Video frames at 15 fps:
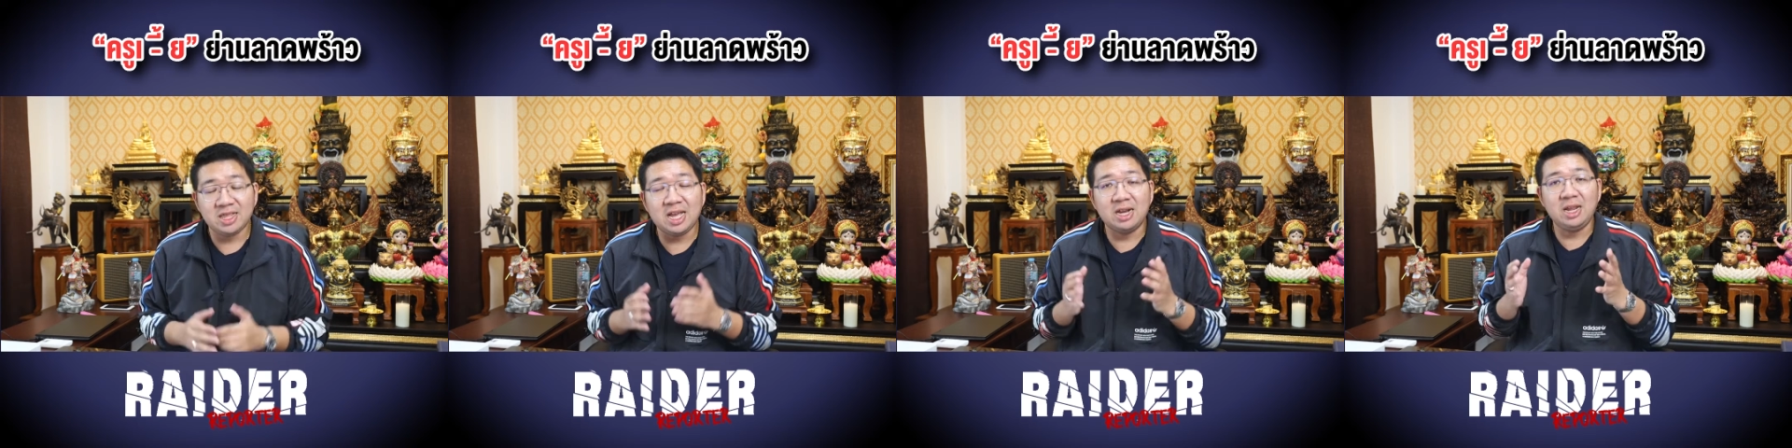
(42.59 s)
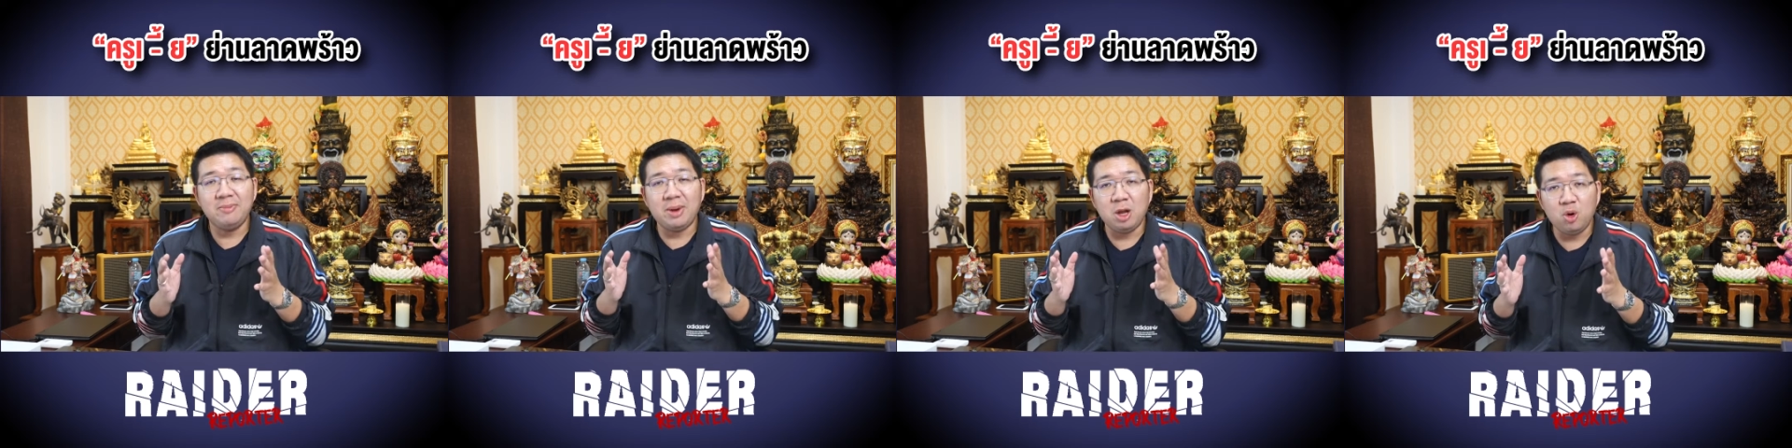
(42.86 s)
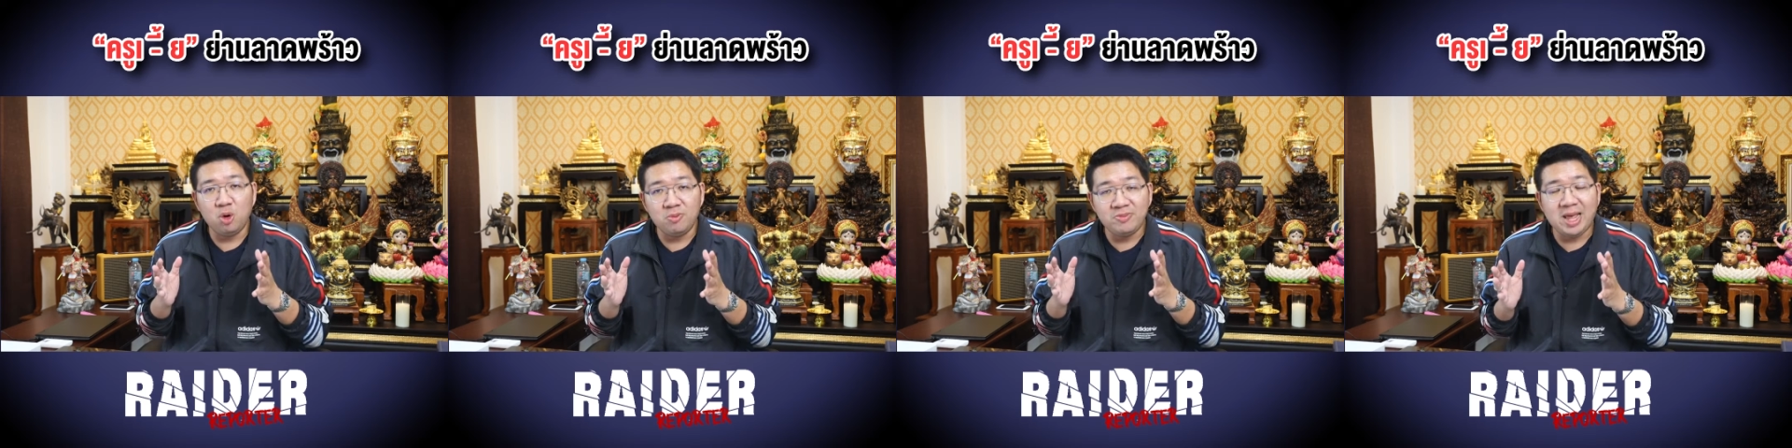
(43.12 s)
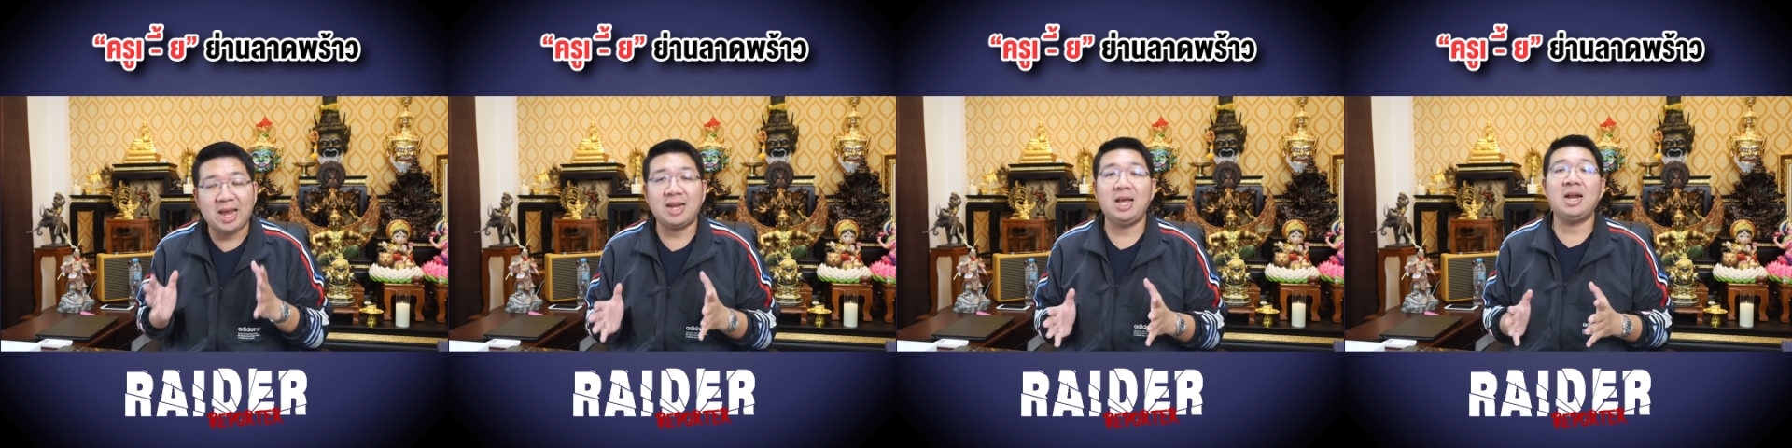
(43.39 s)
แต่นี่มันรูป
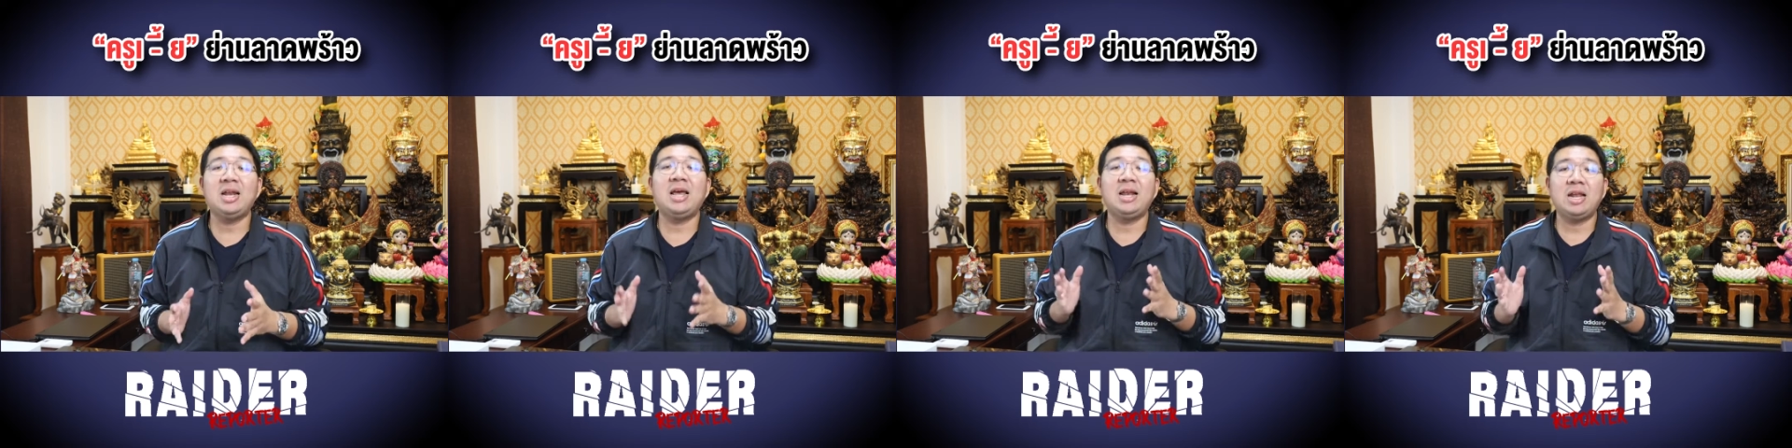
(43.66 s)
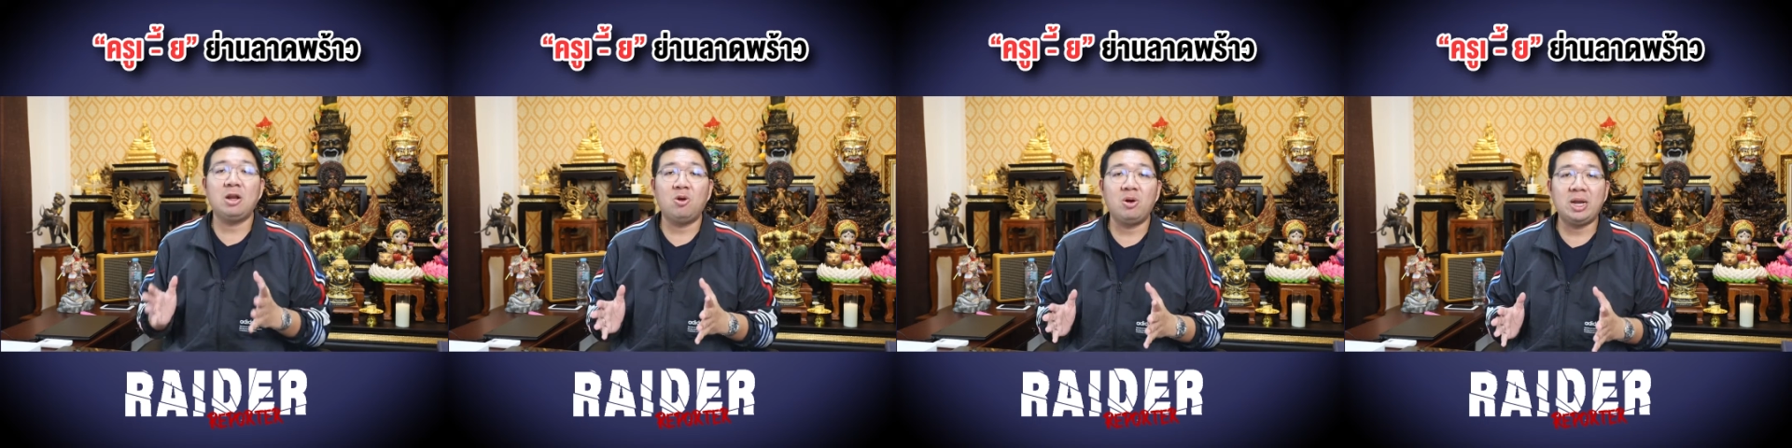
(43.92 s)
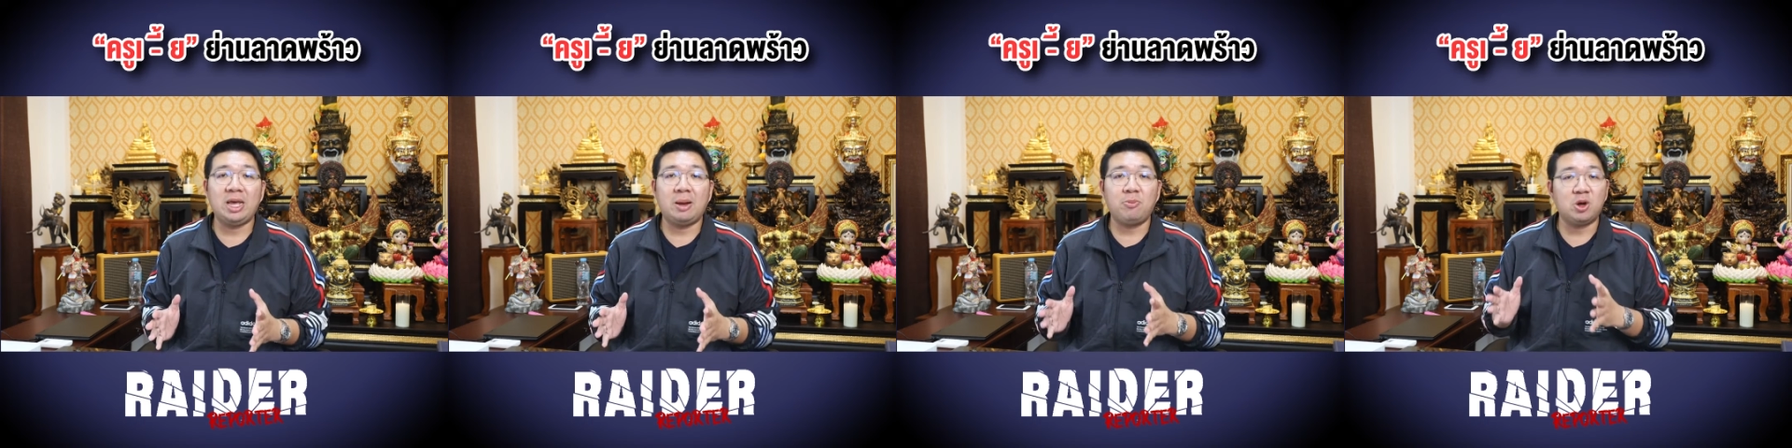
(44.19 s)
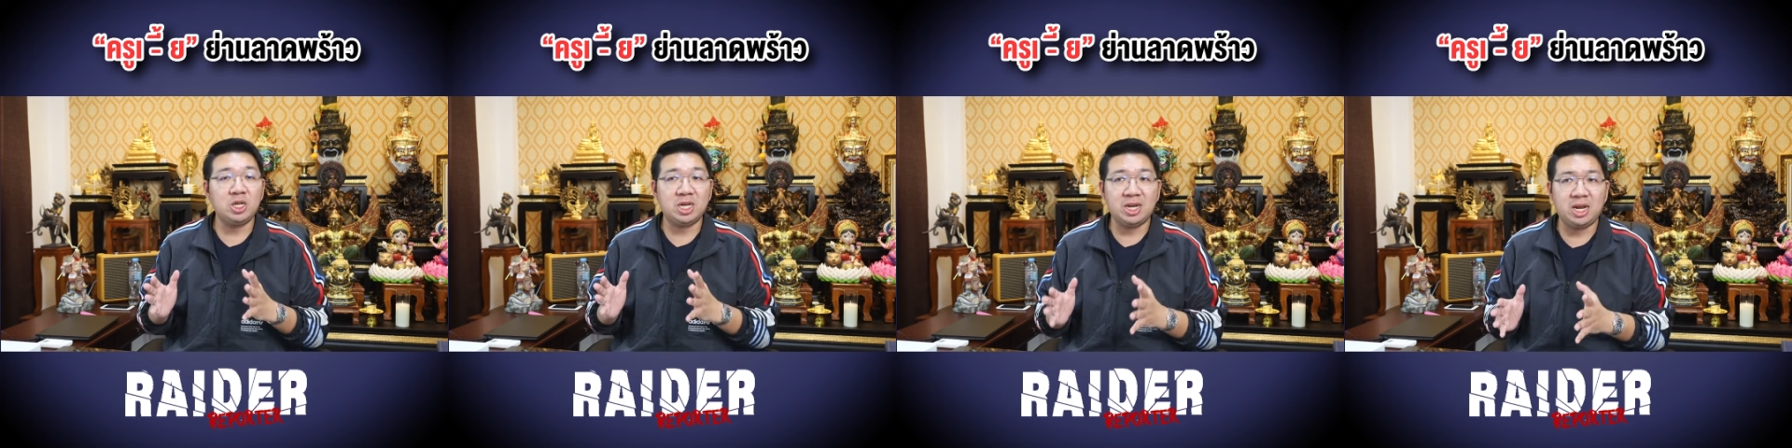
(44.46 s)
เด็กนักเรียนในโรงเรียน
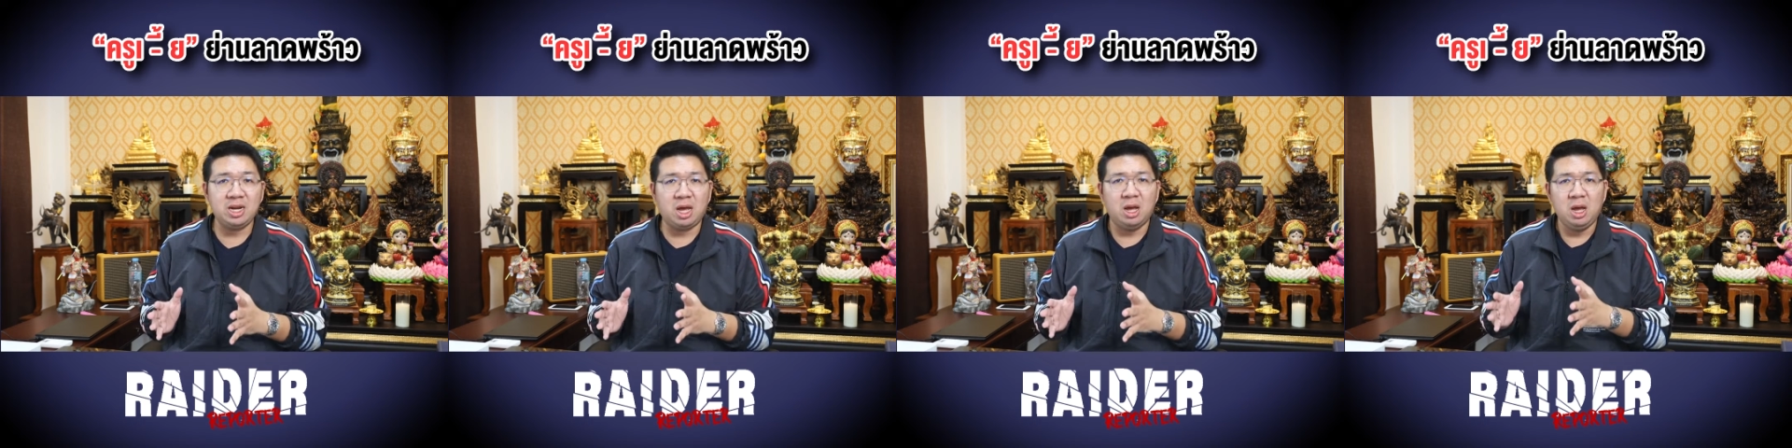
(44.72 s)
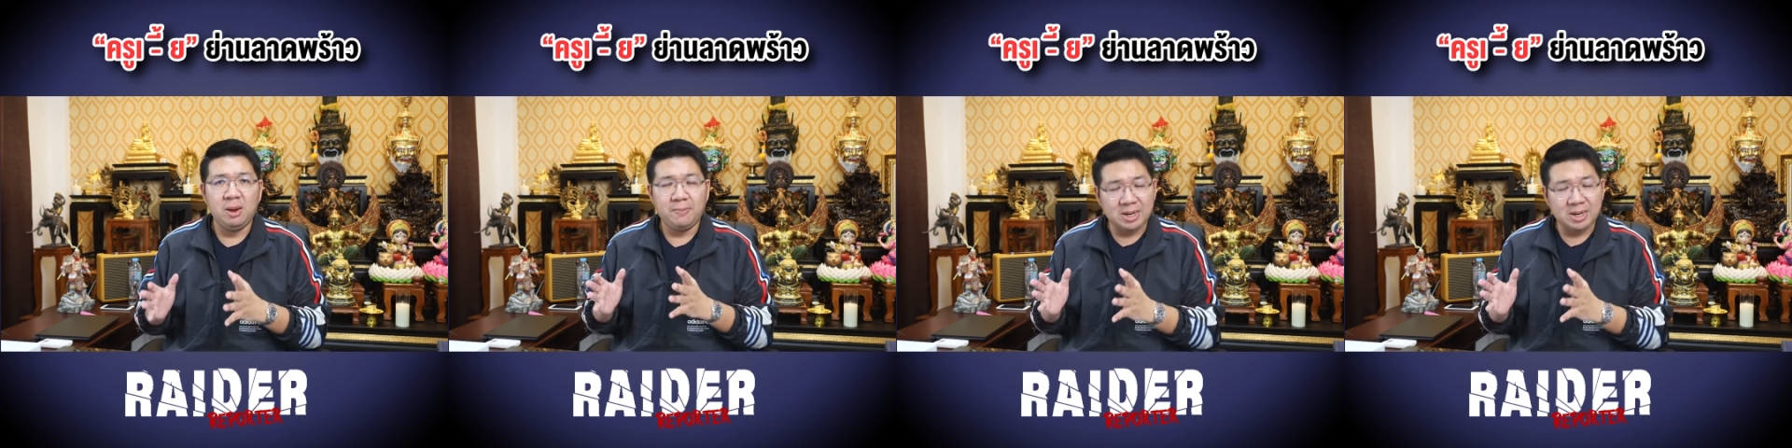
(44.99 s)
เพราะฉะนั้นน่ะ